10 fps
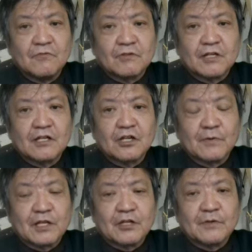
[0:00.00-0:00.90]
を受けなけ
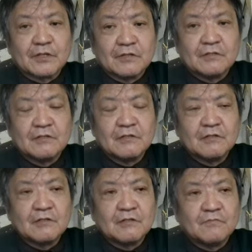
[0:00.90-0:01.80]
ればなりません。
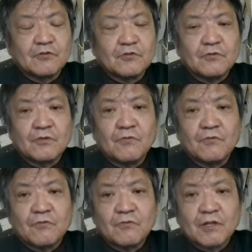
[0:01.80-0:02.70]
もちろん日
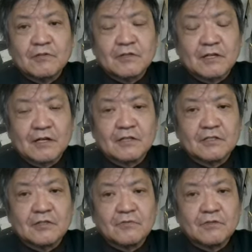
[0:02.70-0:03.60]
本語ですからで
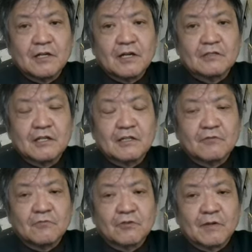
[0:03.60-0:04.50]
すね、そんな簡単
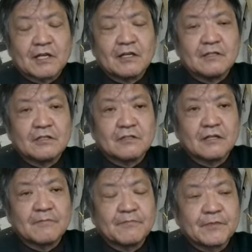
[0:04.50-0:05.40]
なことではないんです
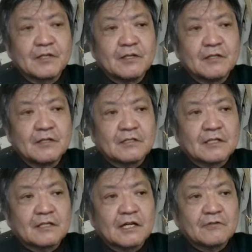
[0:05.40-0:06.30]
ね。た
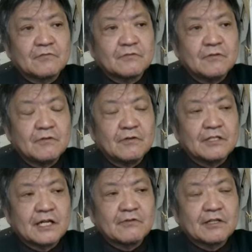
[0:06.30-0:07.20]
だ外国の
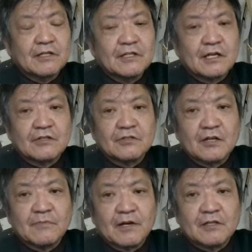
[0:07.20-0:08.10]
医大を出てさえす
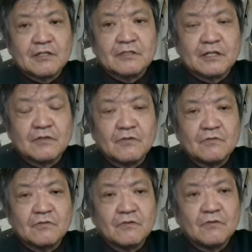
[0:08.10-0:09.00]
ればですね、日
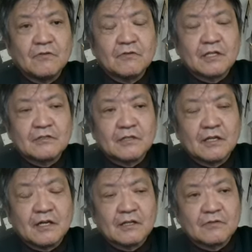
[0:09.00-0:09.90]
本のです
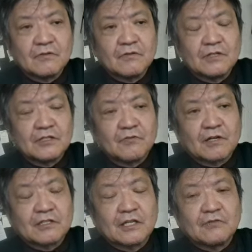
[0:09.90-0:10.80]
ね、あの、医師国
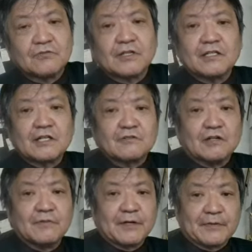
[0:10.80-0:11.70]
家試験の受験資
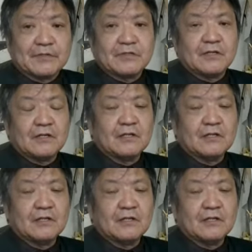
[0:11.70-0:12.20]
格は生まれます。